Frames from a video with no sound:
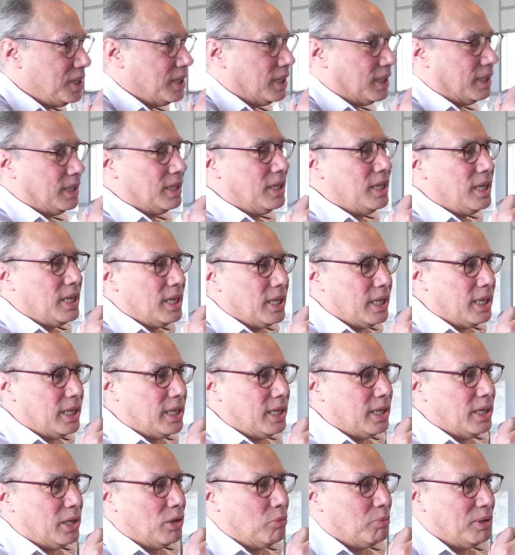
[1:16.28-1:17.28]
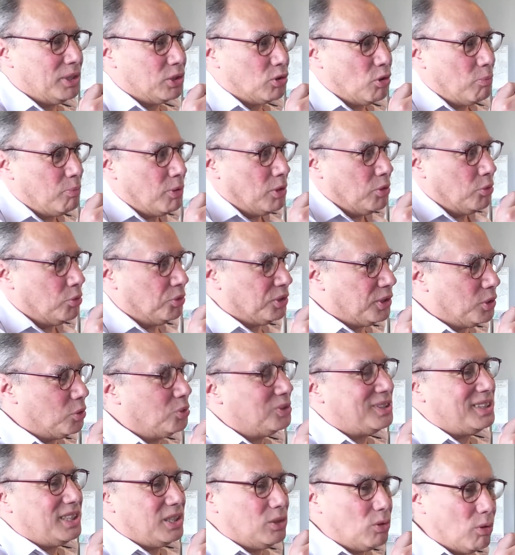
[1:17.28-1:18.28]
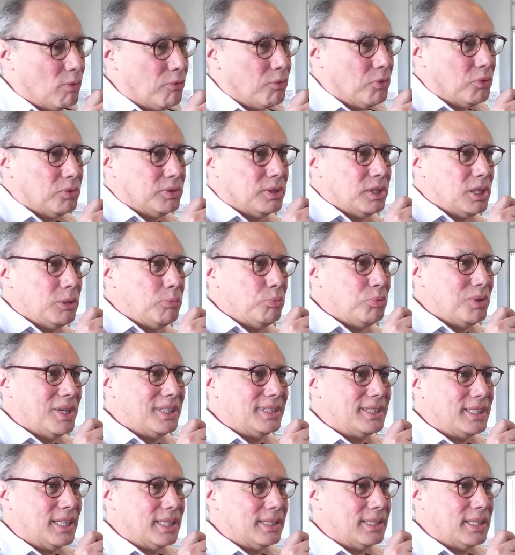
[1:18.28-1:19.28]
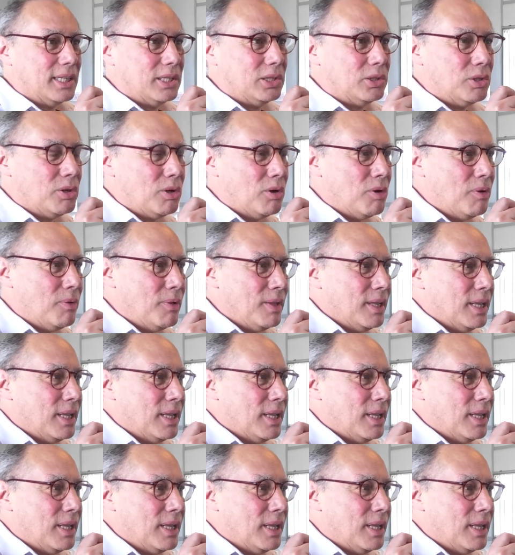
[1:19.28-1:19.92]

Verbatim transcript: très respectable de permettre à des gens d'avoir un autre point de vue.